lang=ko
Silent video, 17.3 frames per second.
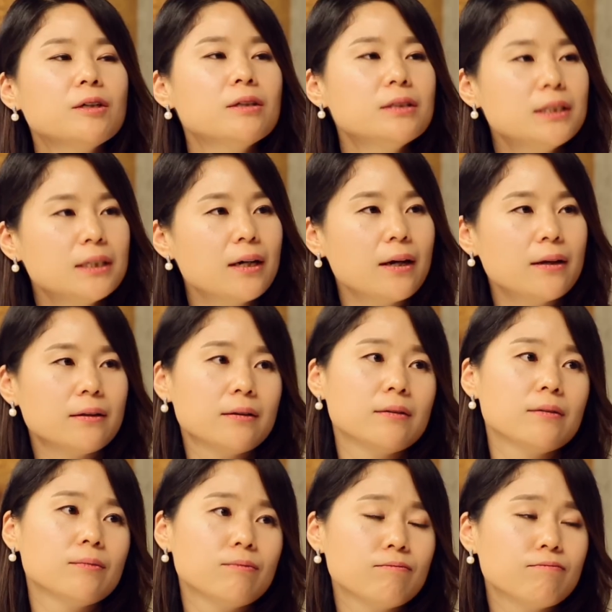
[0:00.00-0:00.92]
그 시간.
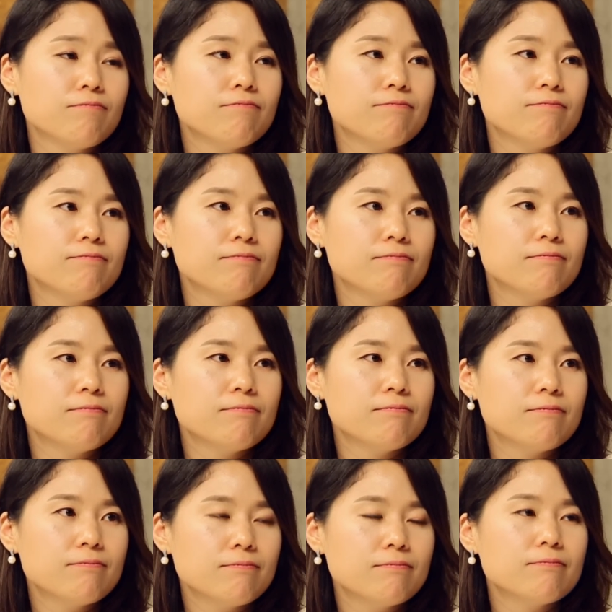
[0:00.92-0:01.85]

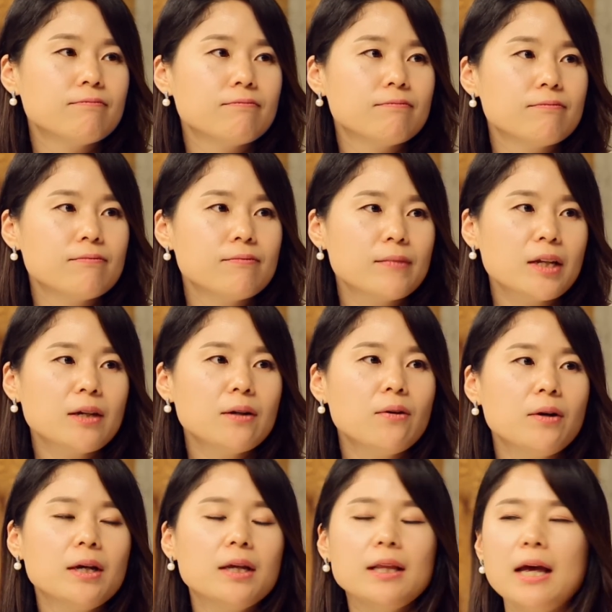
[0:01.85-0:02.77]
음.
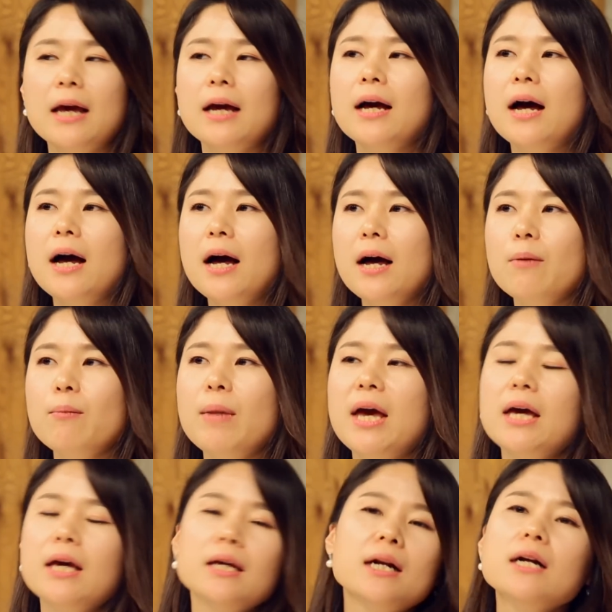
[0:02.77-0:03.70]
그렇게 내가
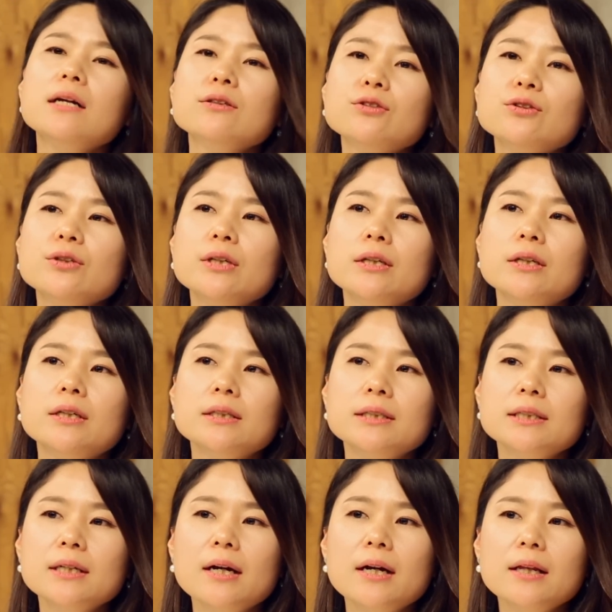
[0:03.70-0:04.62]
매일 할 수 있는
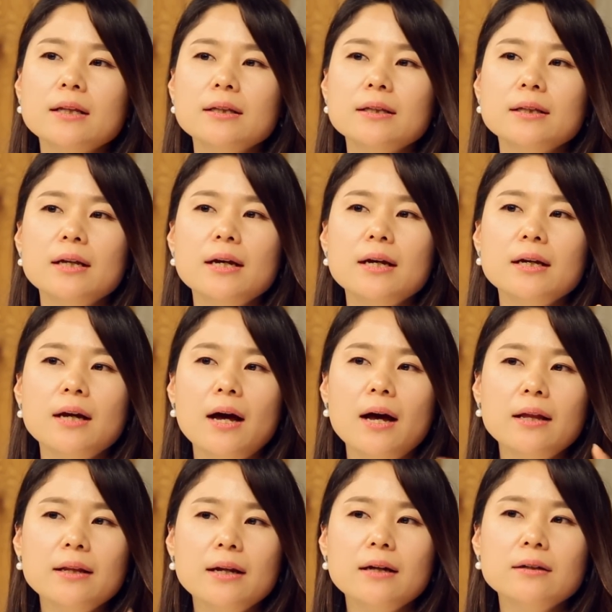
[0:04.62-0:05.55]
시간대
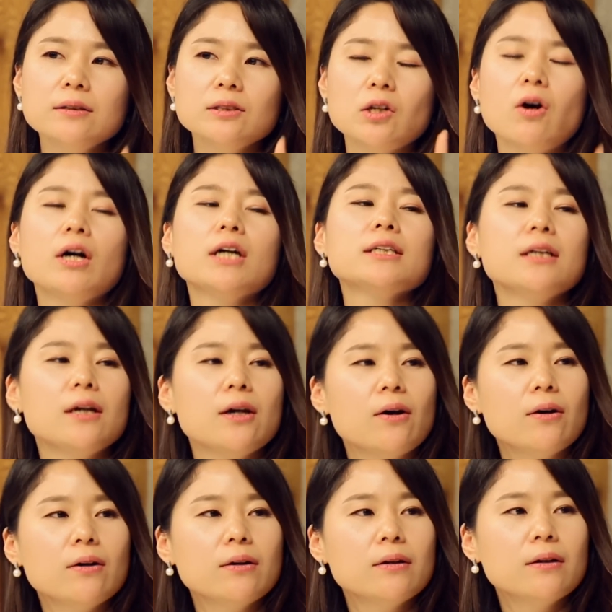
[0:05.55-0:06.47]
하나를
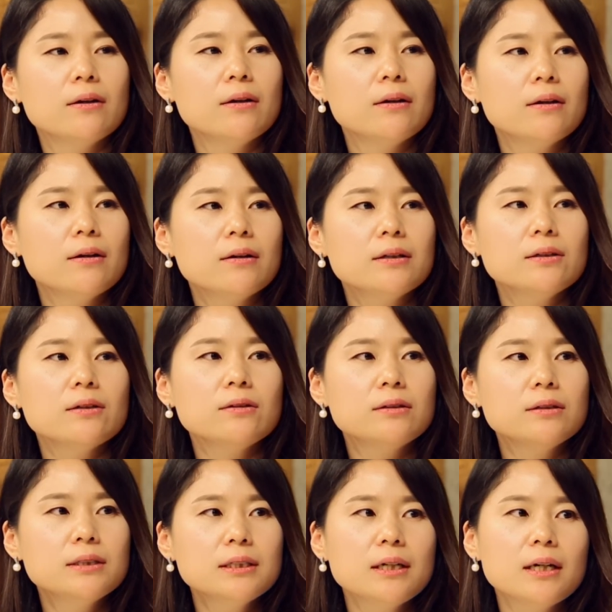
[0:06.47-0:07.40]
정하세요. 네. 그래서
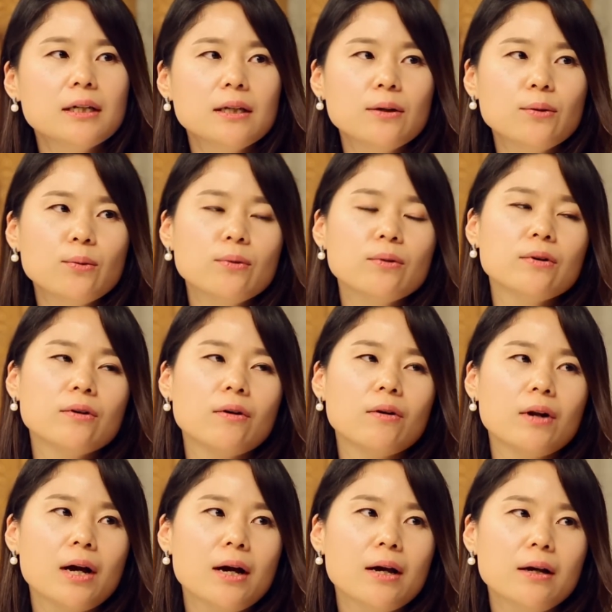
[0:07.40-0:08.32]
그 시간에 꼭
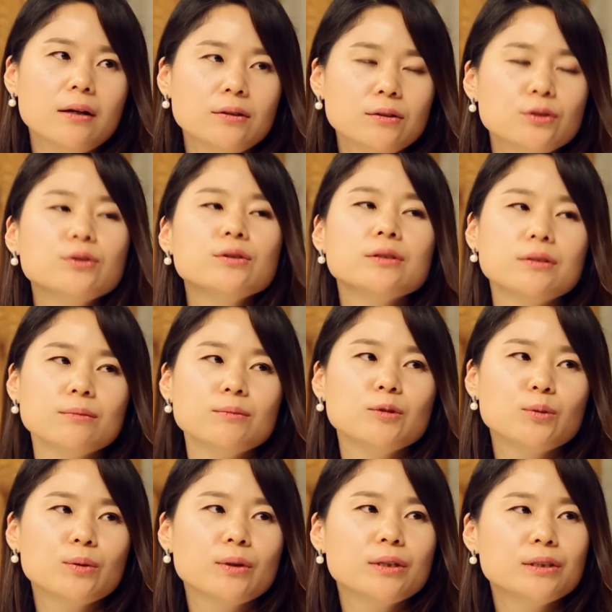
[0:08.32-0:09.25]
그걸 할 수
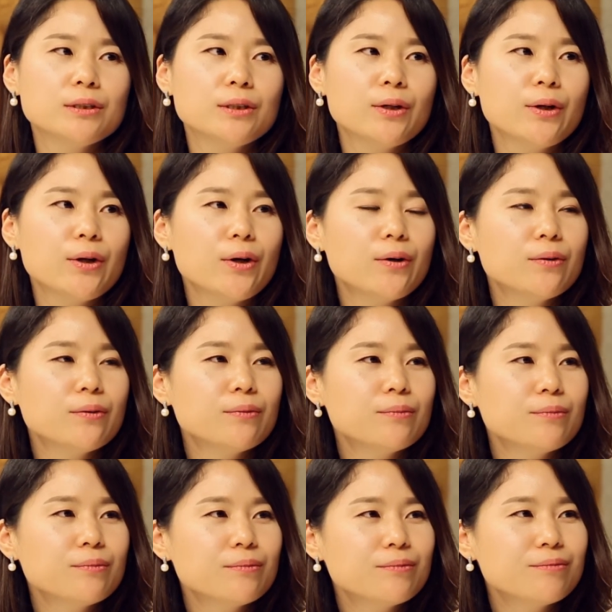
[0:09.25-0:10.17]
있으면 좋겠어요.
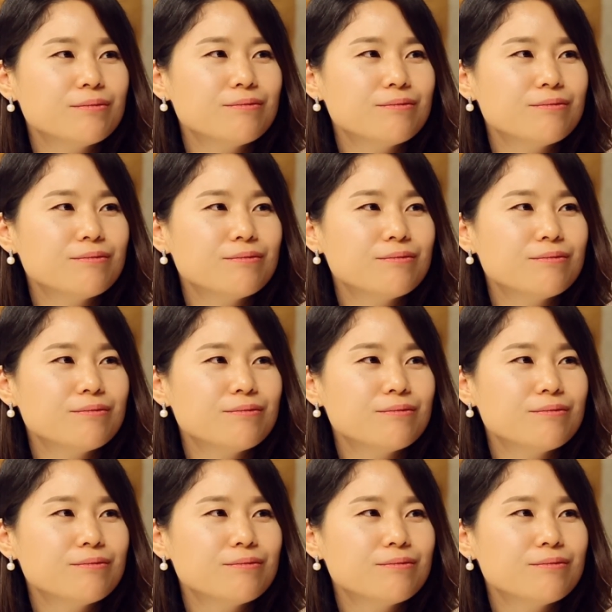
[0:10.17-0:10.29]
네.